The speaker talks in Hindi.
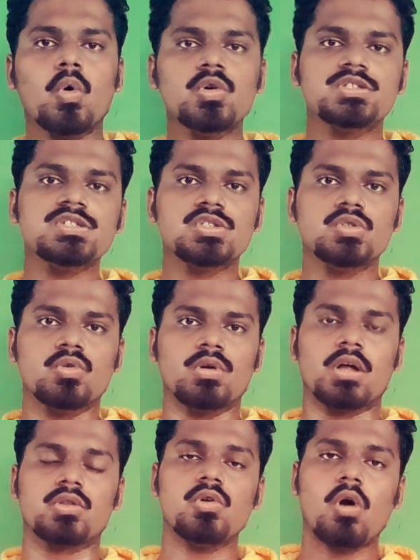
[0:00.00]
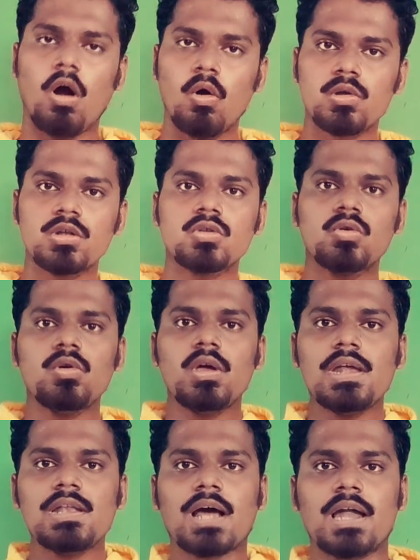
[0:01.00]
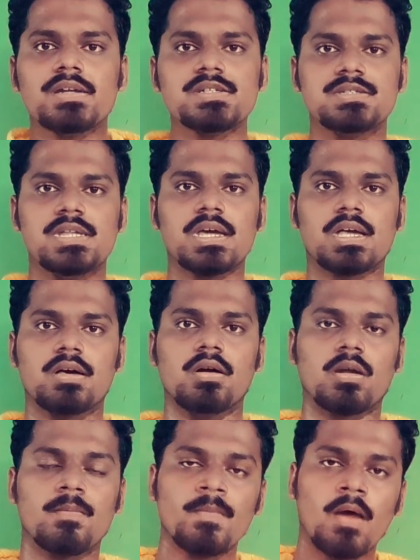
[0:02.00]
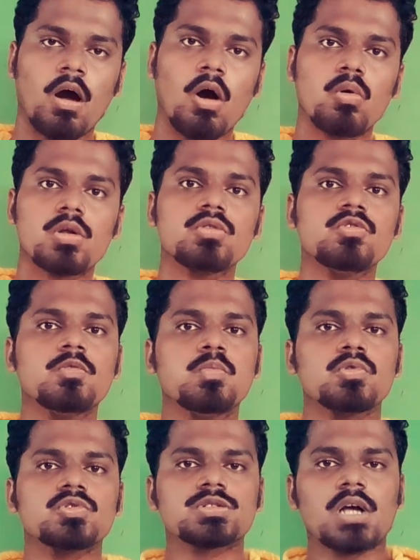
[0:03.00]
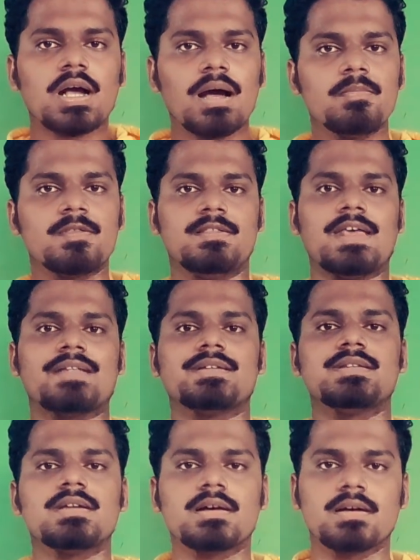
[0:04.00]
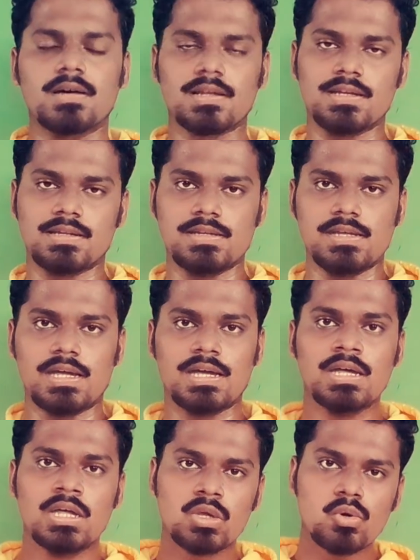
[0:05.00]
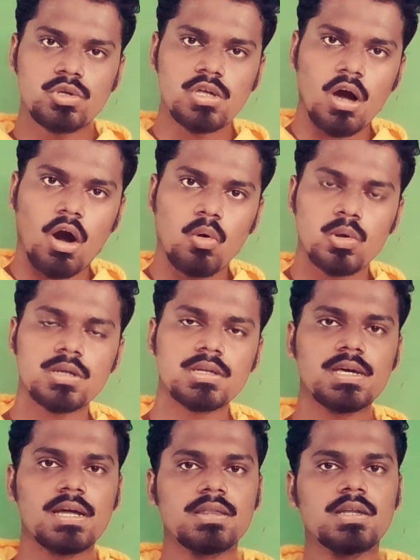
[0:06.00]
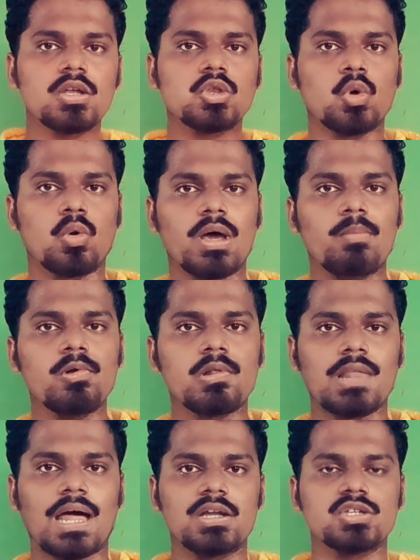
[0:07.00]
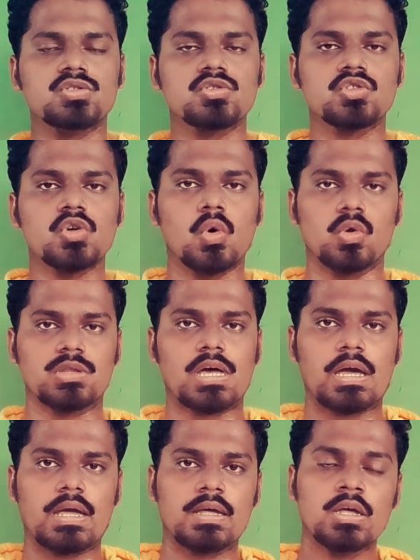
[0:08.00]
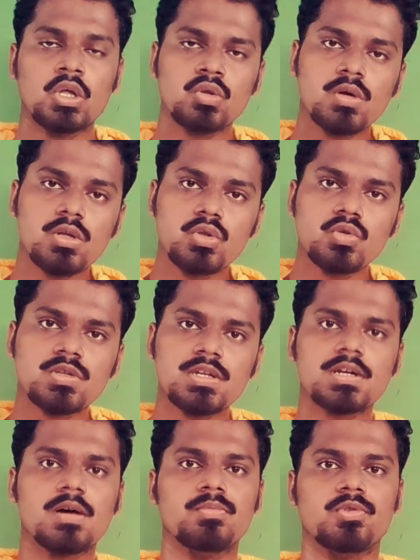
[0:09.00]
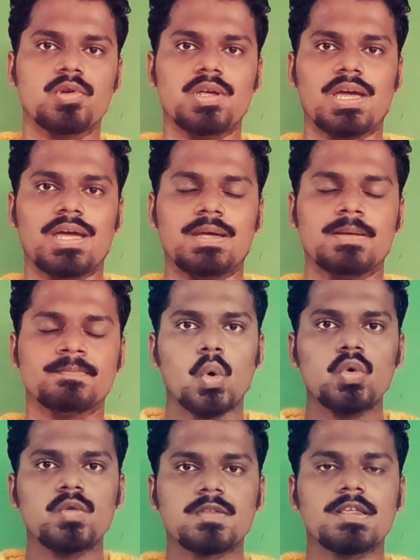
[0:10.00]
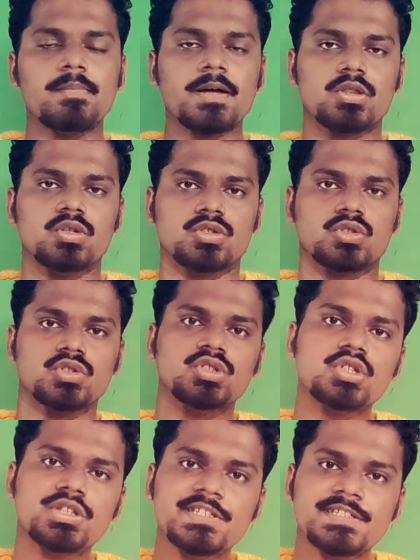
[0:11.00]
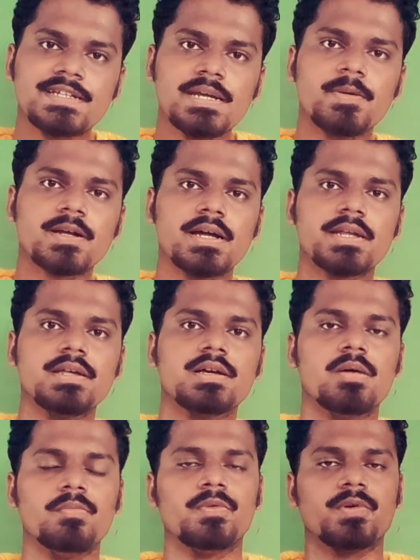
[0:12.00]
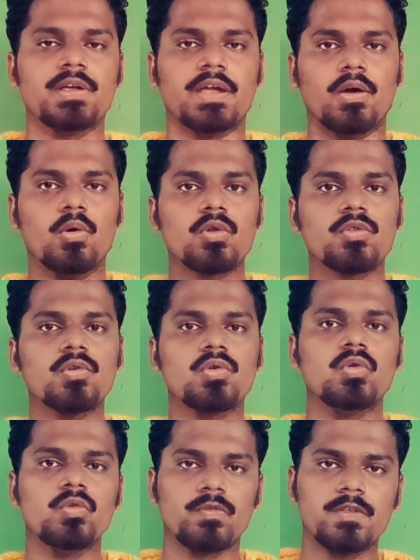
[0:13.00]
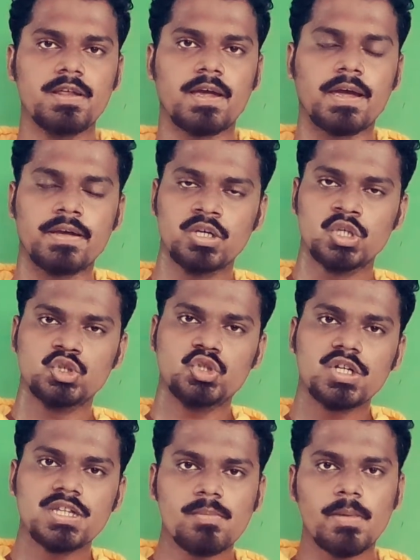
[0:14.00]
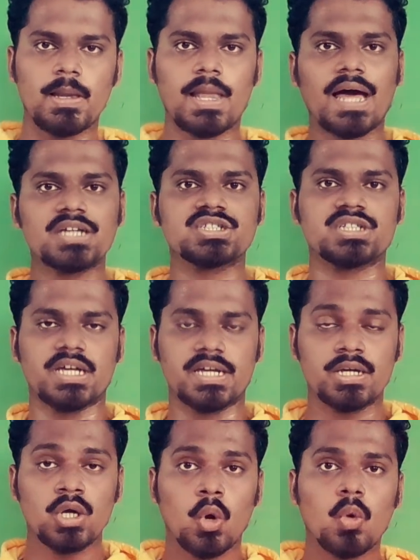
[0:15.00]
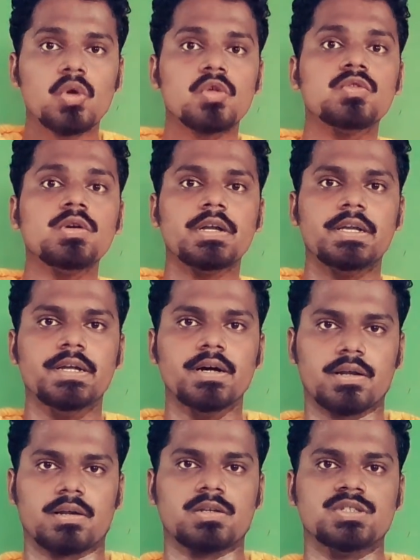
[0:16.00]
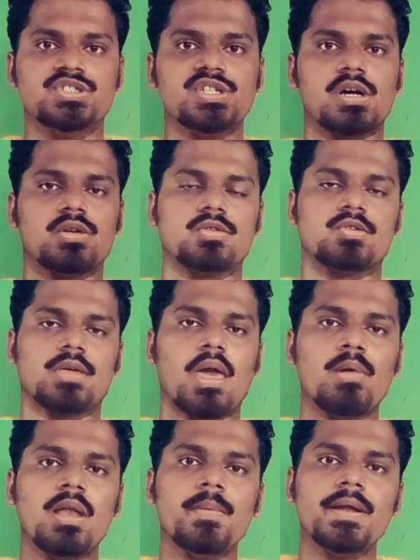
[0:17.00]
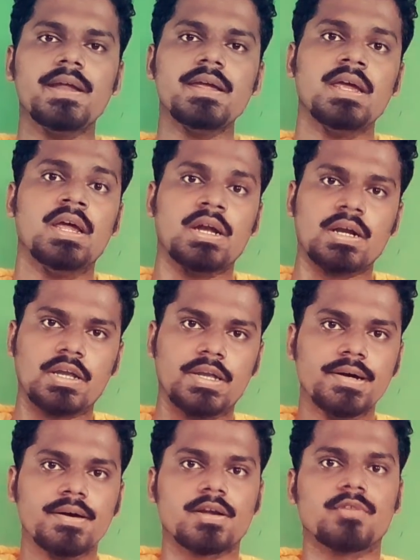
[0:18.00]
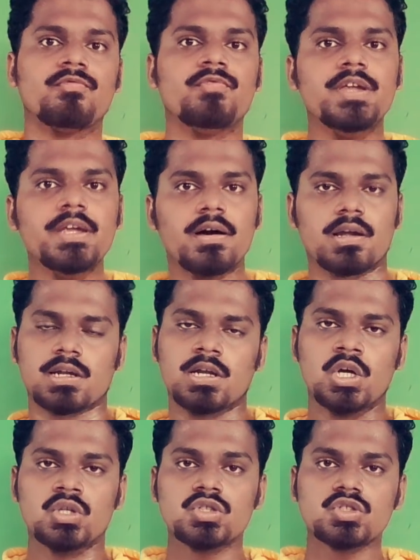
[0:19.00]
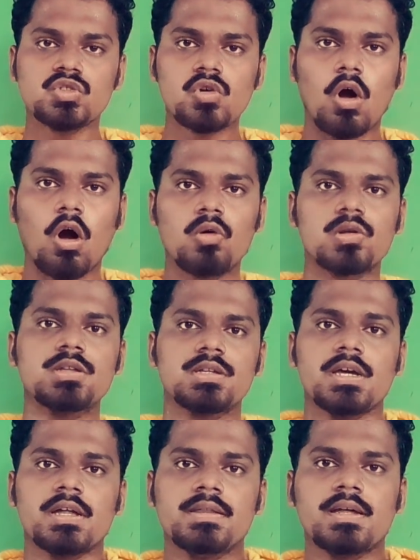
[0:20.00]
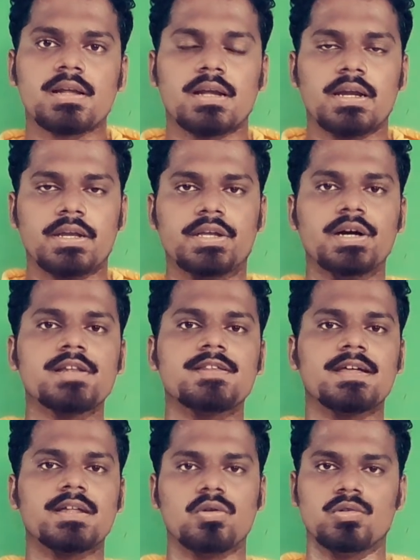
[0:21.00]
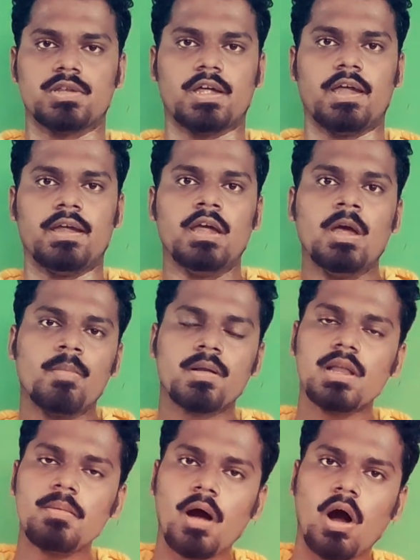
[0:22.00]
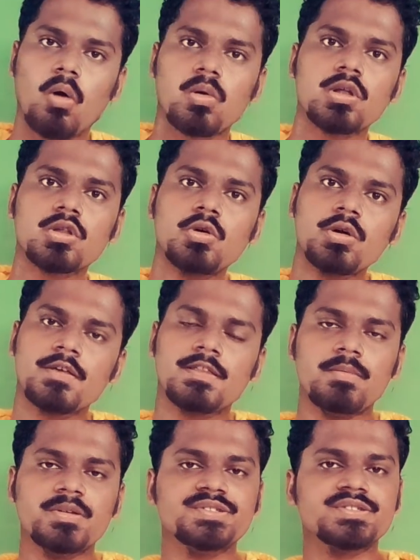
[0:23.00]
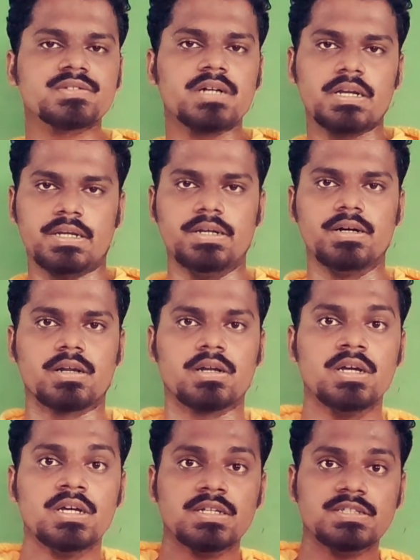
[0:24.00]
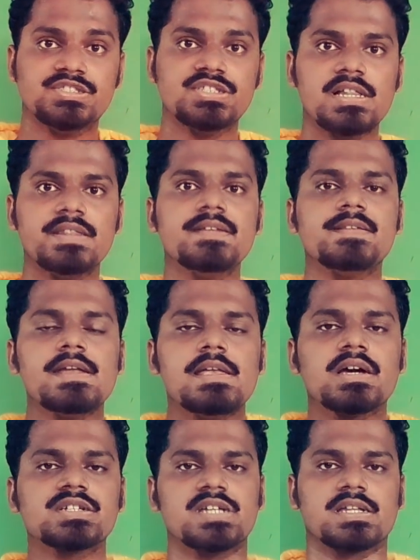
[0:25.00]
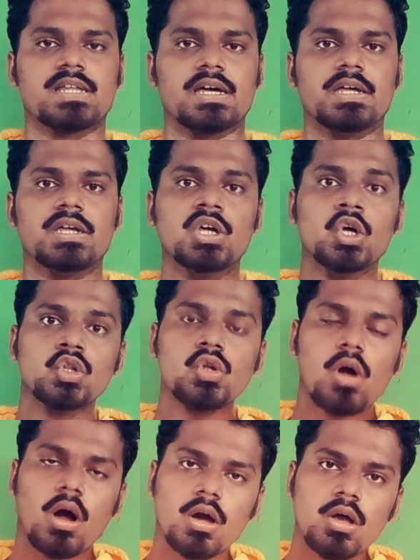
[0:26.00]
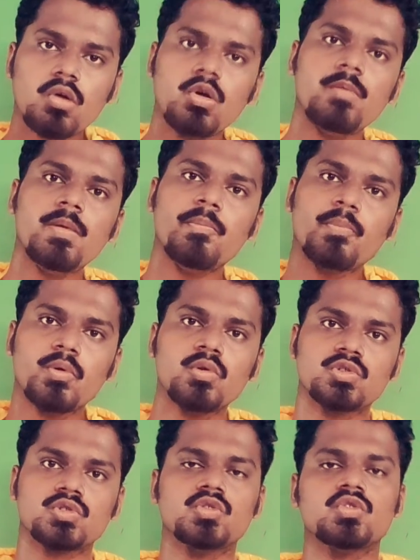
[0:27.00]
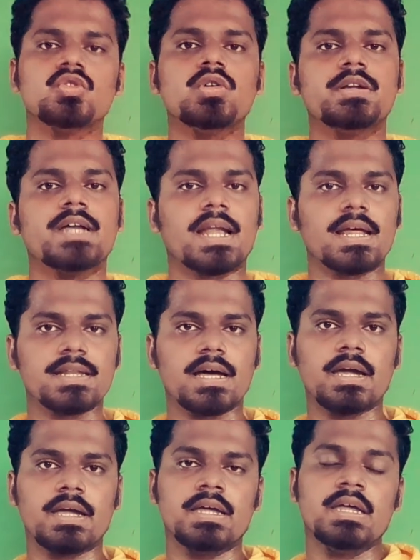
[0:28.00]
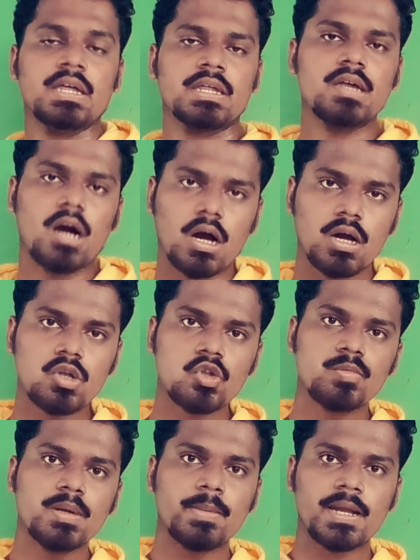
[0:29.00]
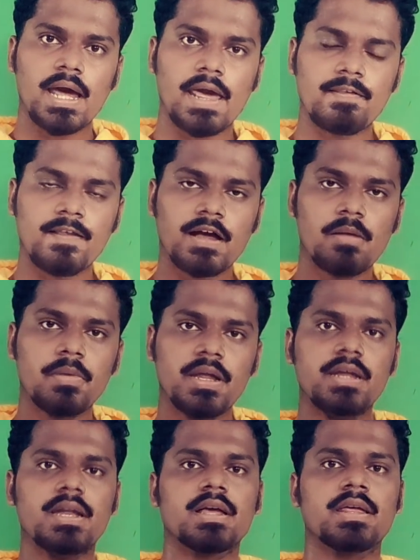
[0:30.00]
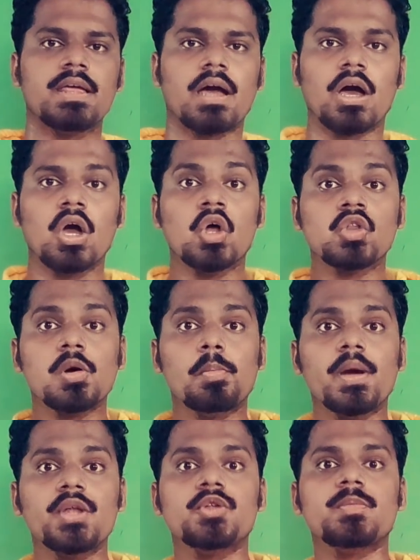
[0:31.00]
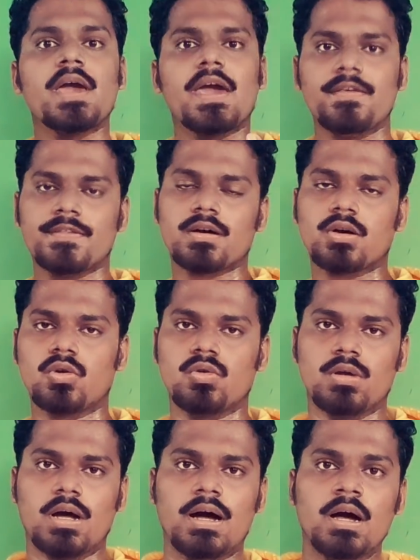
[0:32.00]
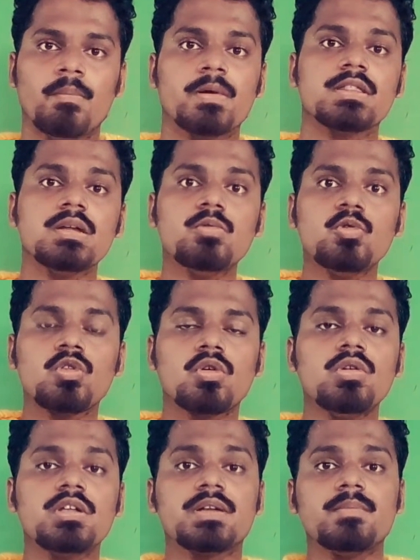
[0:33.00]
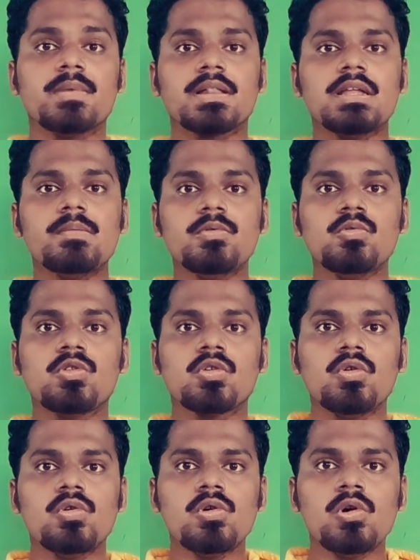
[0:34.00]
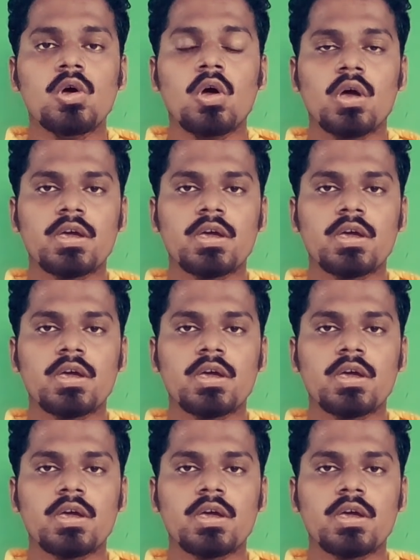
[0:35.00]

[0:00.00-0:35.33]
वो चीज़ दूंगा तो औरत को ये लालच देखकर औरत उस पुरुष का काम ज़्यादातर कर देती है क्योंकि औरत के अंदर थोड़ा बहुत लालच दोस्तों होता है तो ये दूसरी कमज़ोरी है उसके बाद दोस्तों जो तीसरे प्रकार की कमजोरी है और दोस्तों कौन सी है जो एकदम लास्ट है और दोस्तों डर जी हाँ दोस्तों क्या बोला मैंने डर फियर दोस्तों औरत के अंदर ना डर ज़्यादा होता है मतलब औरत को किसी भी चीज़ का डर जल्दी से लग जाता है तो अगर कोई भी पुरुष उसको डराता है कि अगर तुमने मेरा ऐसा काम नहीं ना किया तो मैं तुम्हें ऐसा करूँगा मतलब उसको मतलब उसको